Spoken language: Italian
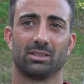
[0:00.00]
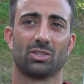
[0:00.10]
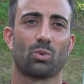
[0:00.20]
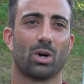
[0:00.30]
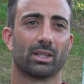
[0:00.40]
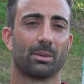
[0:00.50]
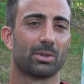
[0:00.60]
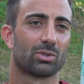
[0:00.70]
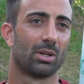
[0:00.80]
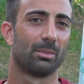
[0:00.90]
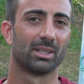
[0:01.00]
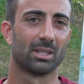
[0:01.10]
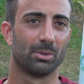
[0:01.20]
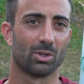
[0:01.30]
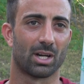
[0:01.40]
di squadra,
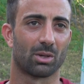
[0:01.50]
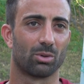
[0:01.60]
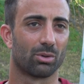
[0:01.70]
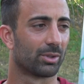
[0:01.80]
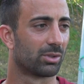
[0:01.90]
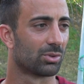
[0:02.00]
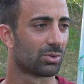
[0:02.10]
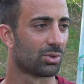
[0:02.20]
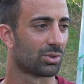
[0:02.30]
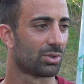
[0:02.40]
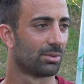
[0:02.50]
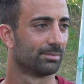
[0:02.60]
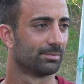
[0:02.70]
personalmente migliorare quello che ho fatto l'anno scorso.